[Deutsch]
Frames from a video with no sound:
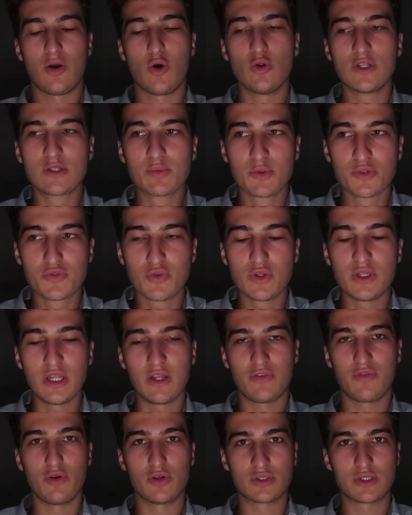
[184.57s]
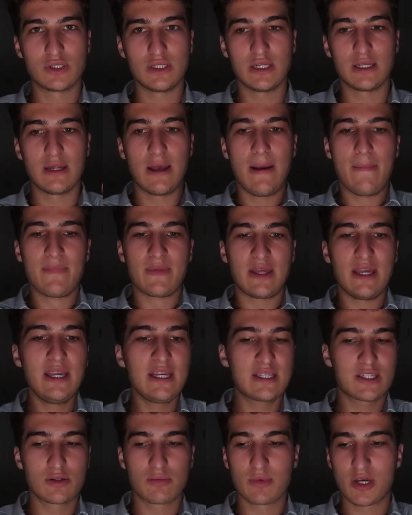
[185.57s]
Und es muss für dich funktionieren.
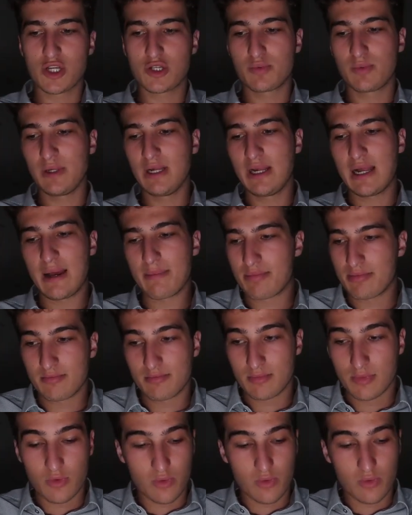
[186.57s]
Ich zum Beispiel habe